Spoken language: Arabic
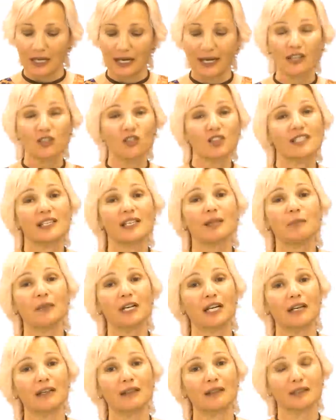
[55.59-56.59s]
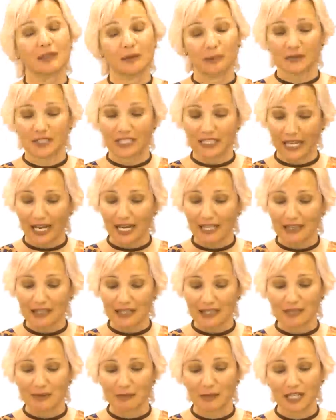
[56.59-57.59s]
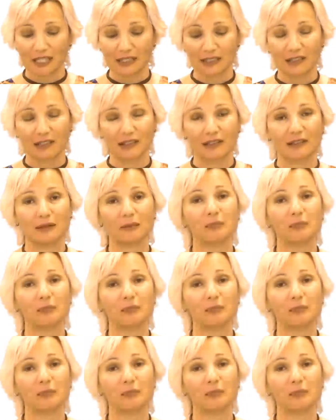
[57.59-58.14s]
اجسامنا تتحدث معنا